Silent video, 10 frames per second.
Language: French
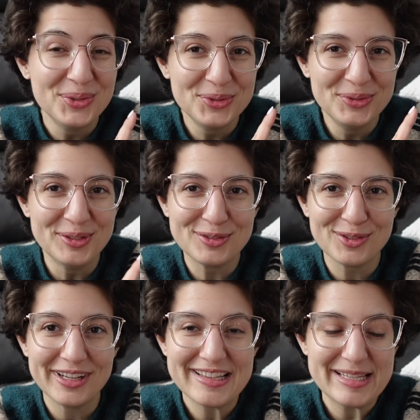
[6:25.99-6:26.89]
ou deux
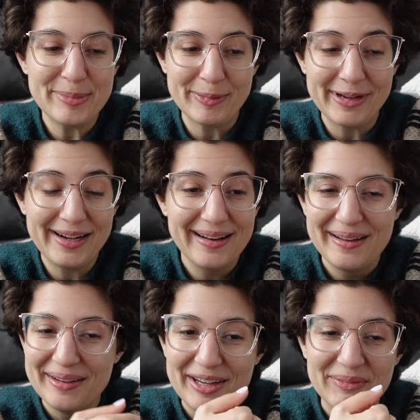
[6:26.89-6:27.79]
fois, c'est pas mal.
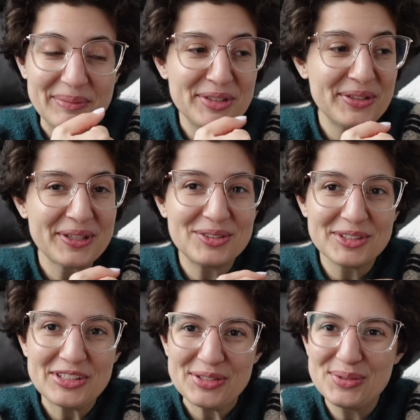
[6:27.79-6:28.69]
En même temps, on a
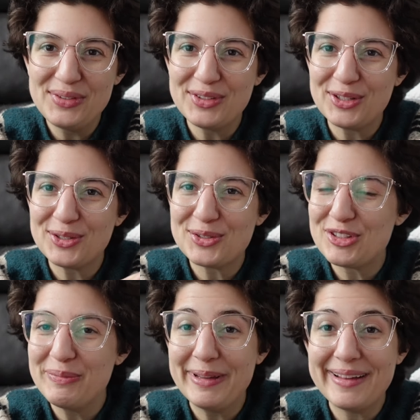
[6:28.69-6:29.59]
commencé à suivre un
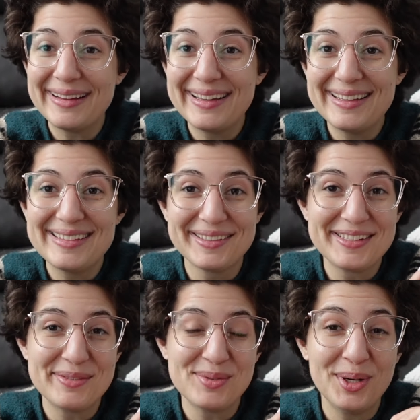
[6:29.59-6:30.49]
chemin de raquette sans
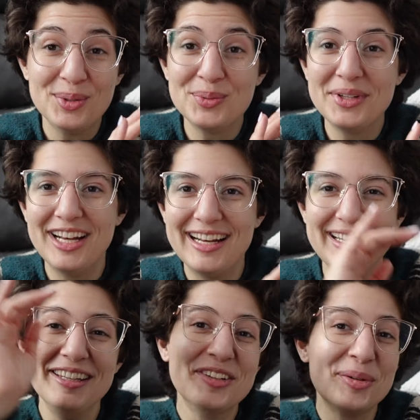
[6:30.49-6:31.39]
savoir où il
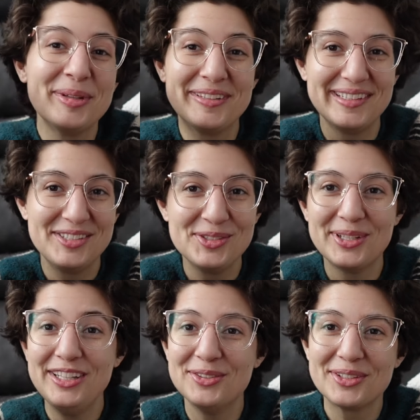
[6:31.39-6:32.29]
allait ni combien de temps il
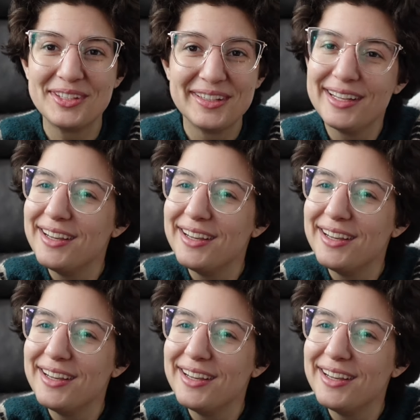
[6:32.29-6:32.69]
durait, donc